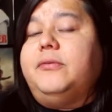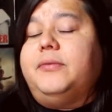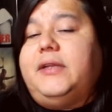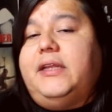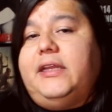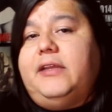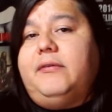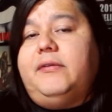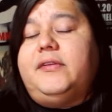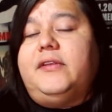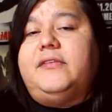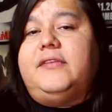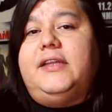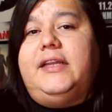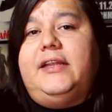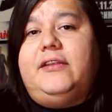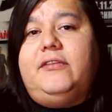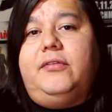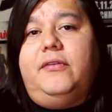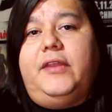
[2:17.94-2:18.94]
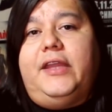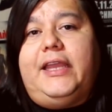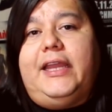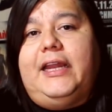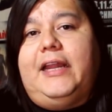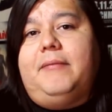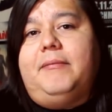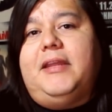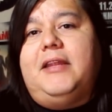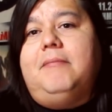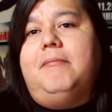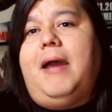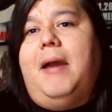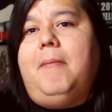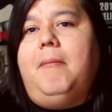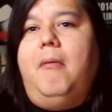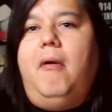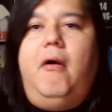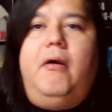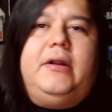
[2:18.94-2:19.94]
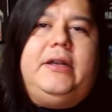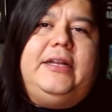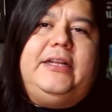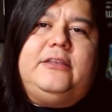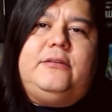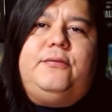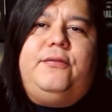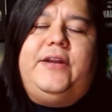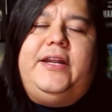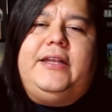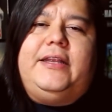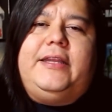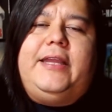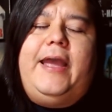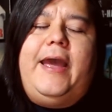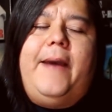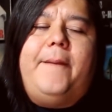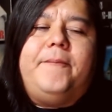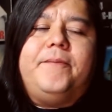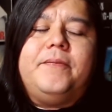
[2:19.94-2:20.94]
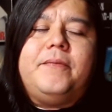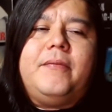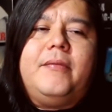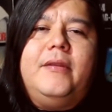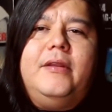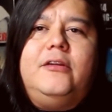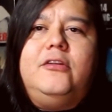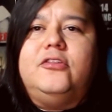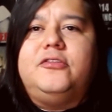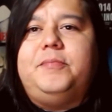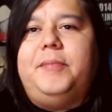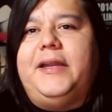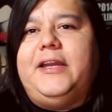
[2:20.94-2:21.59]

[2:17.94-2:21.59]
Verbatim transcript: sobre Héroes de Silencio de que eran bien mamones frente a los